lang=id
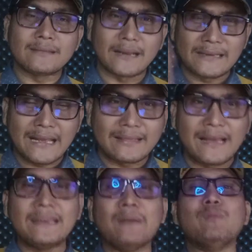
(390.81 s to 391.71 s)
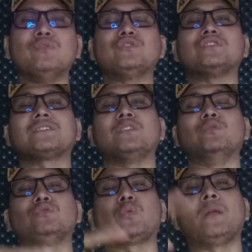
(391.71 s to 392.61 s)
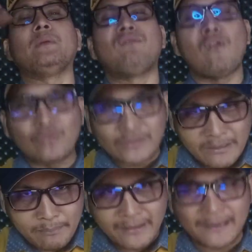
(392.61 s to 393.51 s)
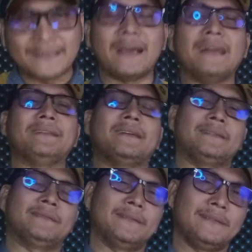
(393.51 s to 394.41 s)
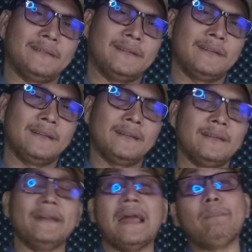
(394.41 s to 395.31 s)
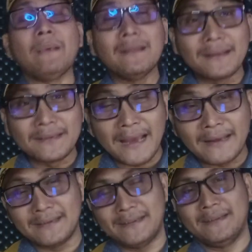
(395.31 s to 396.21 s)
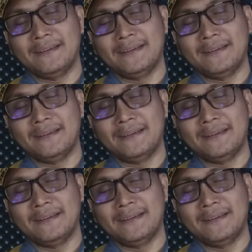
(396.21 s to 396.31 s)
ternyata dia memutuskan untuk lebih fokus di pekerjaannya. Dan apa yang terjadi?